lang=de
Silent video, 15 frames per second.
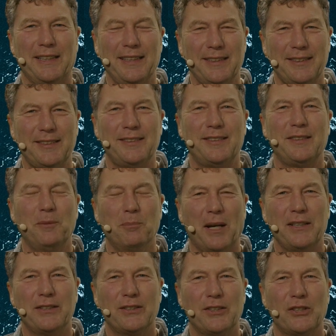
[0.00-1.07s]
Ist die
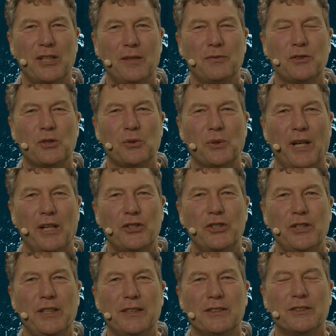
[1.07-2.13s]
Meisterschaft schon
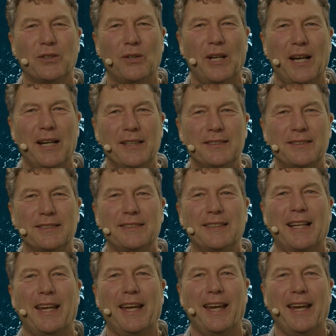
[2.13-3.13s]
entschieden, soll heißen,